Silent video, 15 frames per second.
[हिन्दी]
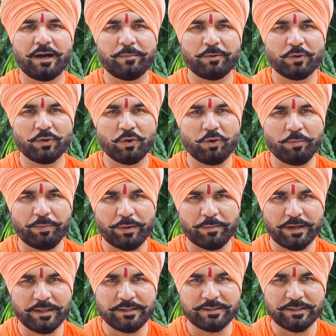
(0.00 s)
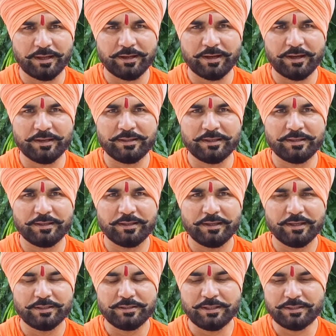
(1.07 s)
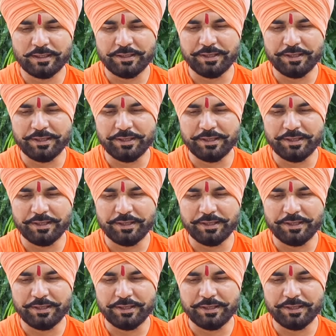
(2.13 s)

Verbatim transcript: आप लोगों को प्रमाणिक जानकारी दें जिससे